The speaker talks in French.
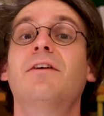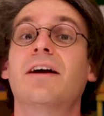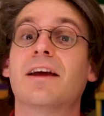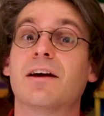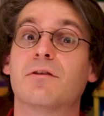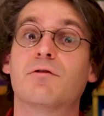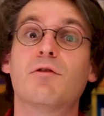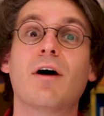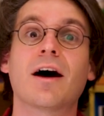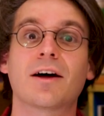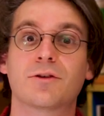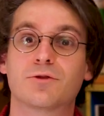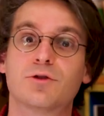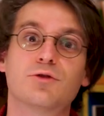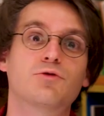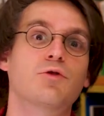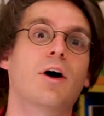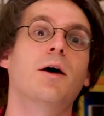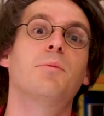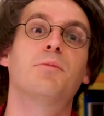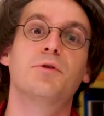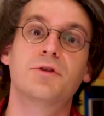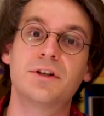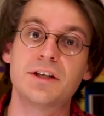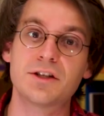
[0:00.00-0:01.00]
va y avoir
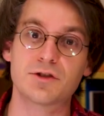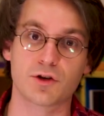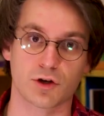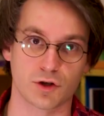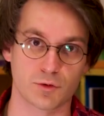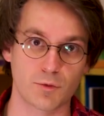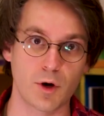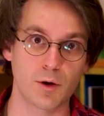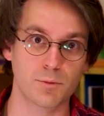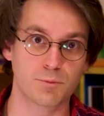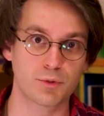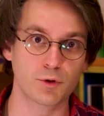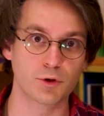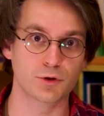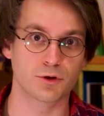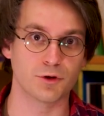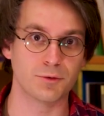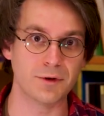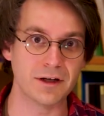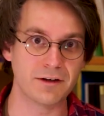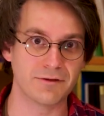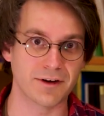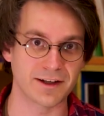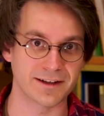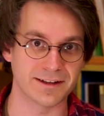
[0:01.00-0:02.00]
2-3 petits changements pour
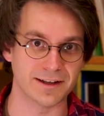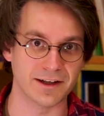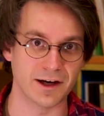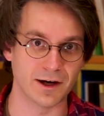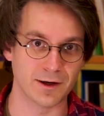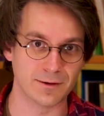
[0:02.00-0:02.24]
2021.